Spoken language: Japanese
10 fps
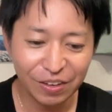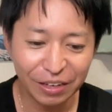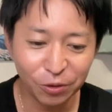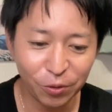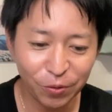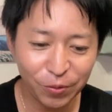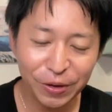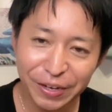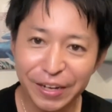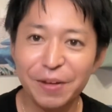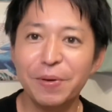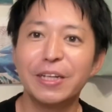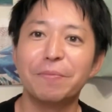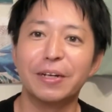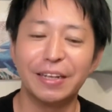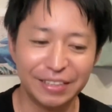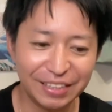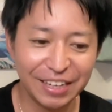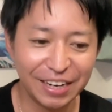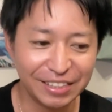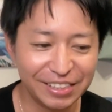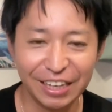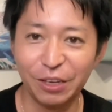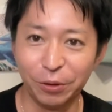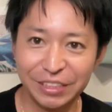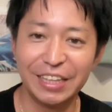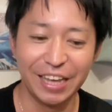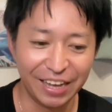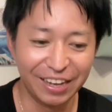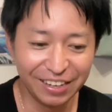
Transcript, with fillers: あの、これからまだまだですね、さらに日焼けをして